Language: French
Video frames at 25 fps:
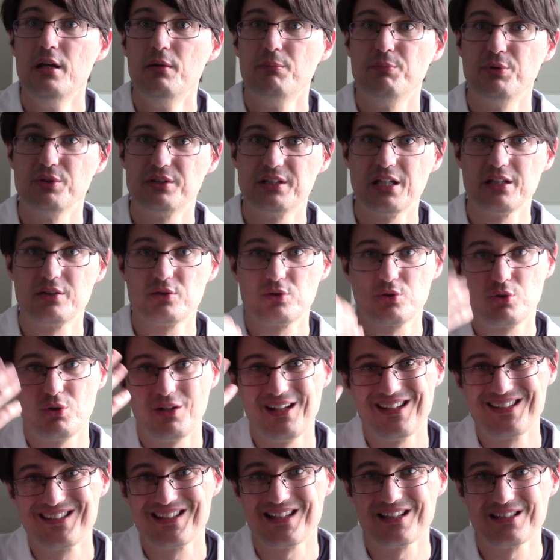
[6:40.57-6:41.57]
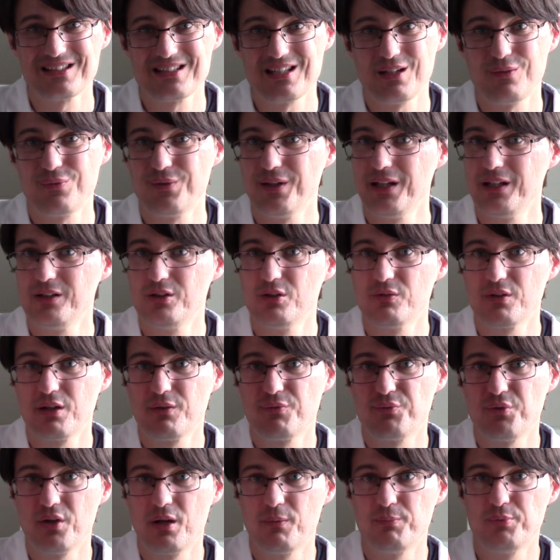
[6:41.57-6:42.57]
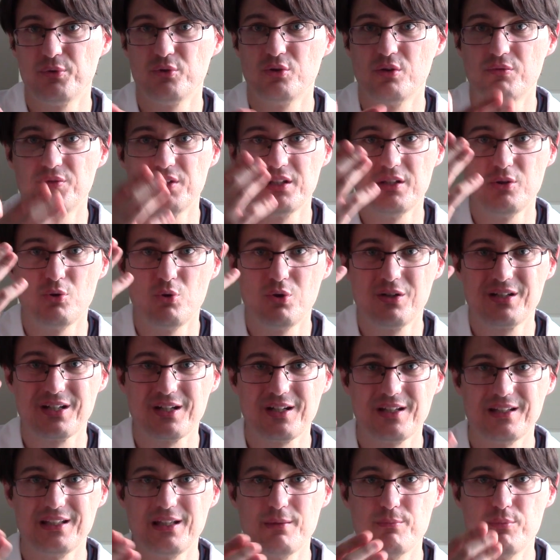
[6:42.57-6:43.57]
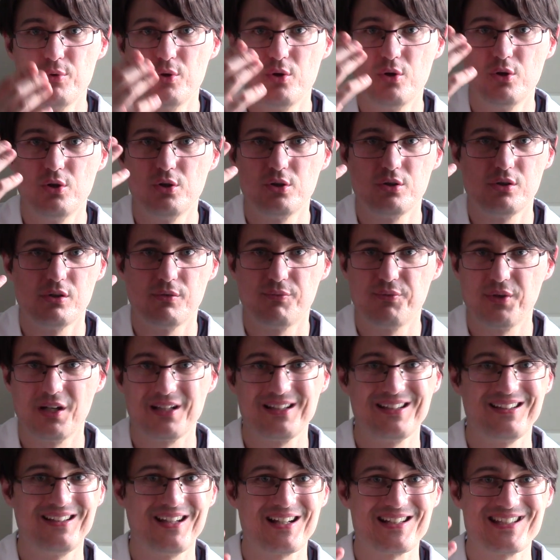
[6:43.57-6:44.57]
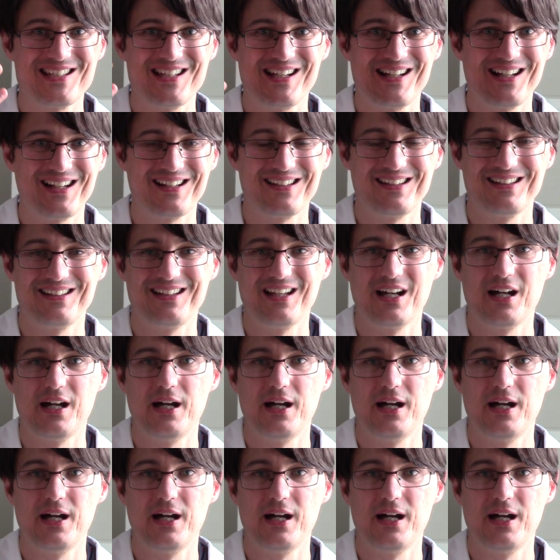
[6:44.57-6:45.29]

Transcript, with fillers: Peut-être que les scientifiques devraient faire plus de vidéos, créer des blogs, faire des articles, etc.